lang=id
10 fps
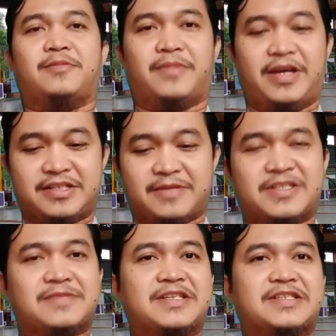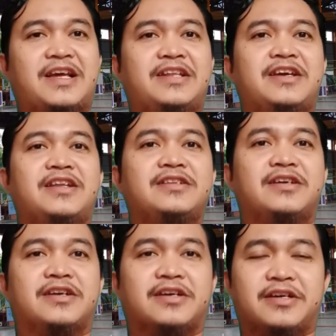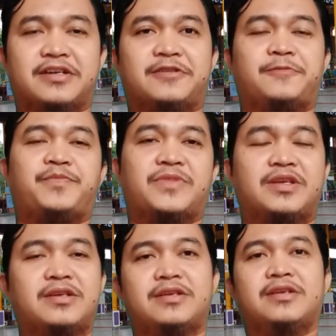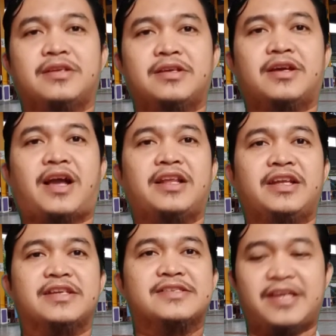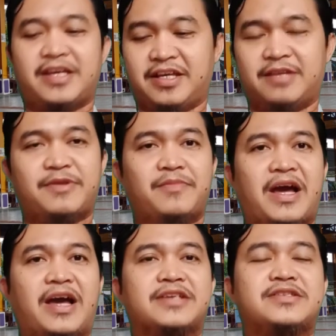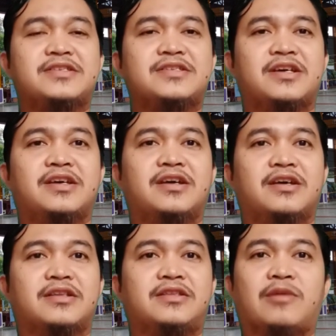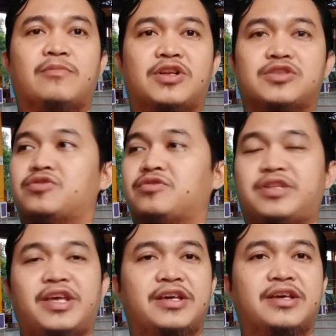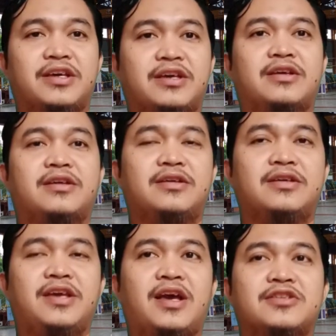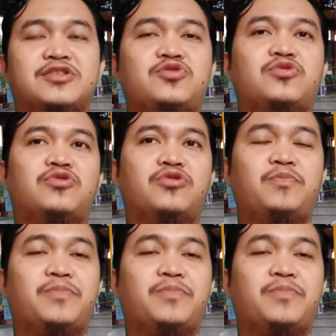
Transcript: Baik sahabat-sahabat sekalian, uh, Kali ini saya ingin membahas uh, troubleshooting yang cukup